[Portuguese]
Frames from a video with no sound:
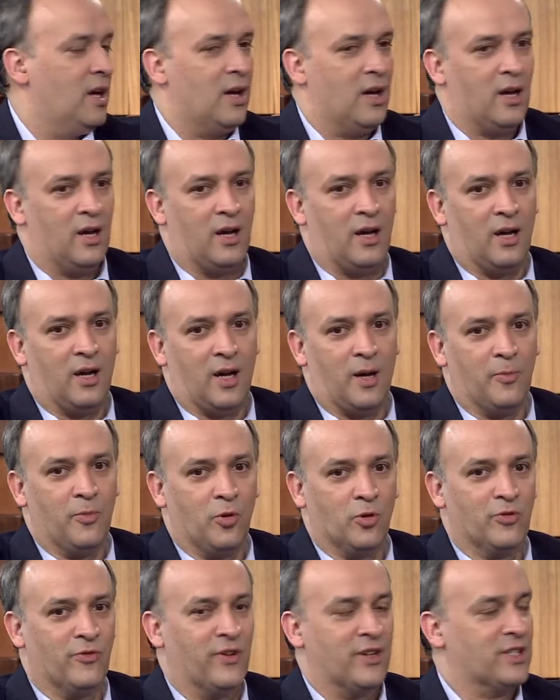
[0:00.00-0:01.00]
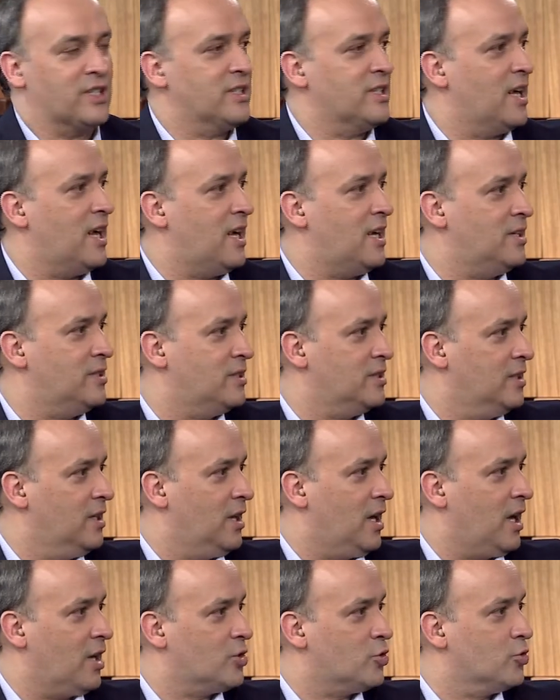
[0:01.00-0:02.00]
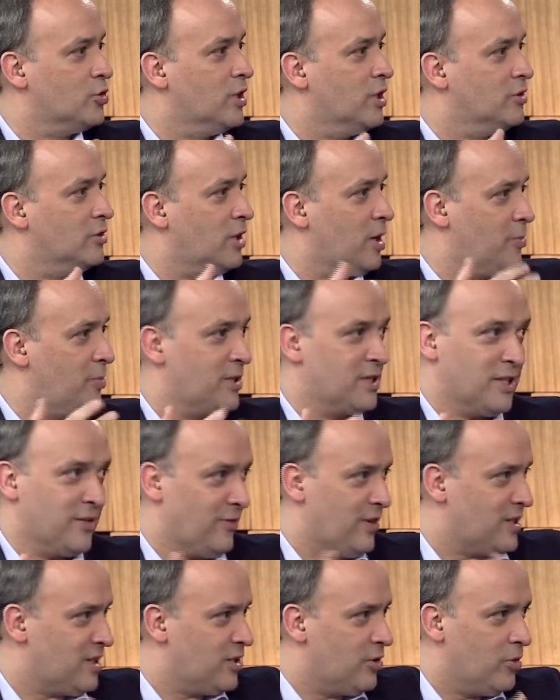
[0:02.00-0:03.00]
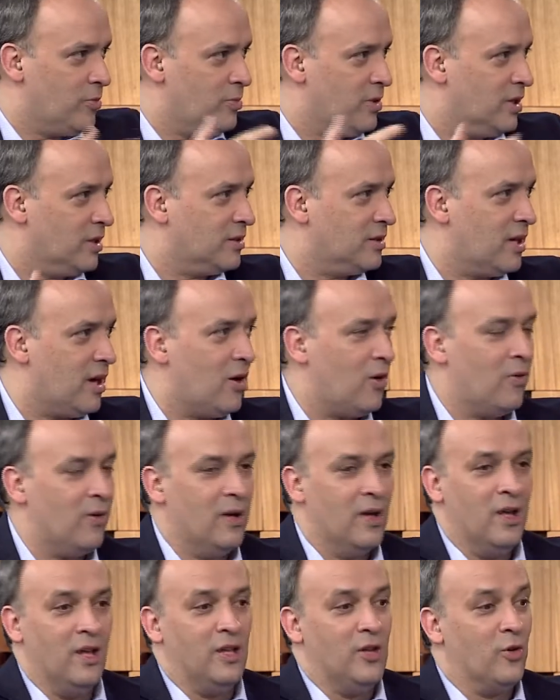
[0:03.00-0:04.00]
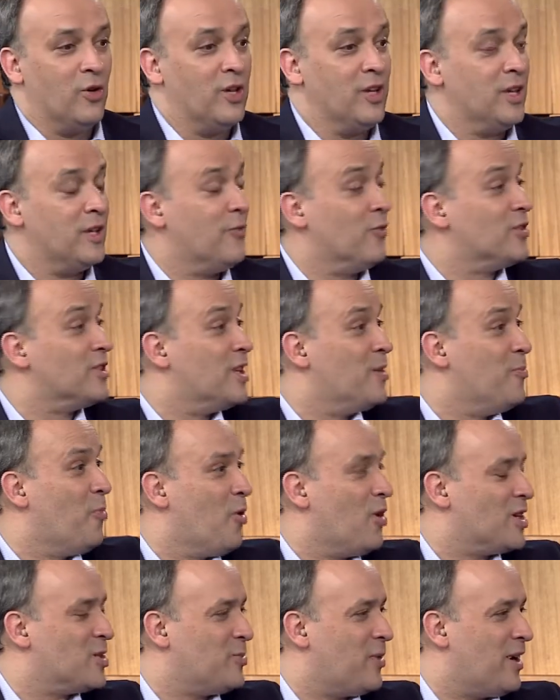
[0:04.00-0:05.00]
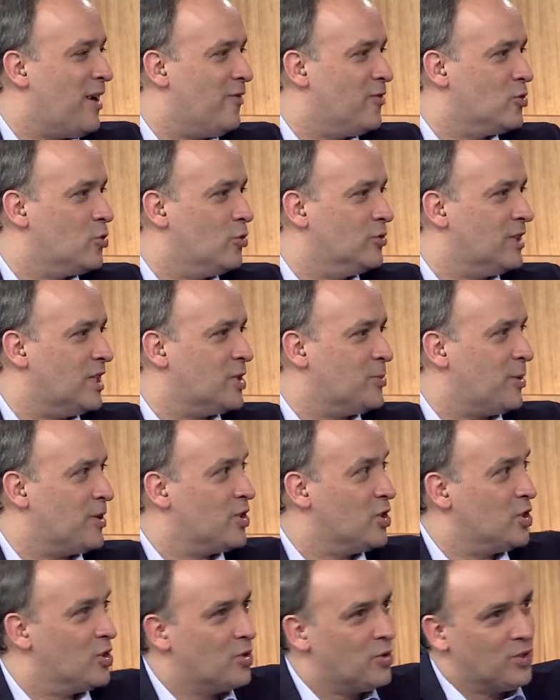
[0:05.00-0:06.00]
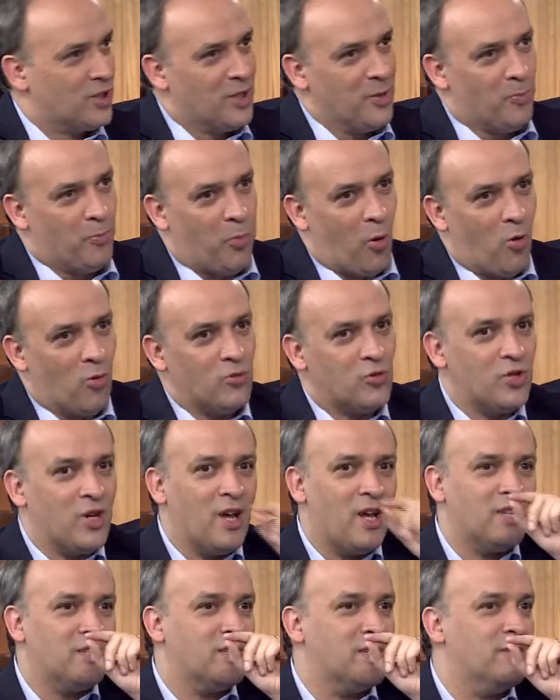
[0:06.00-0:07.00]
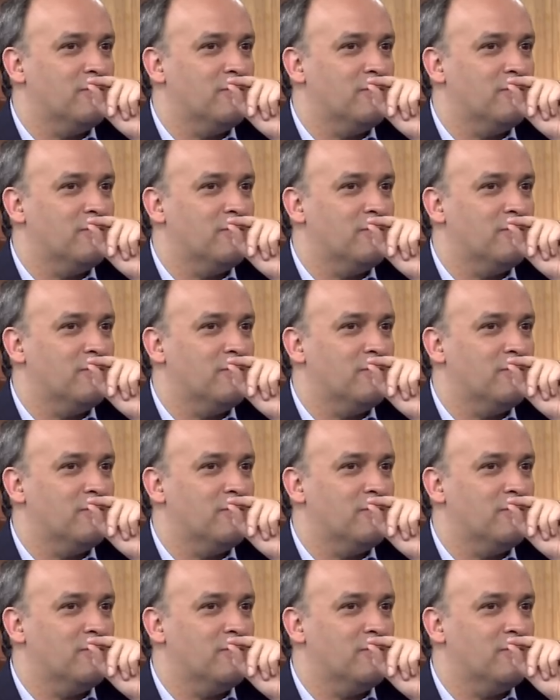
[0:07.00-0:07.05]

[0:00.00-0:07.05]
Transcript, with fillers: a, a biodiversidade, ajudando na preservação ambiental. Eu queria que você, em poucas palavras, contasse para a gente que ponte é essa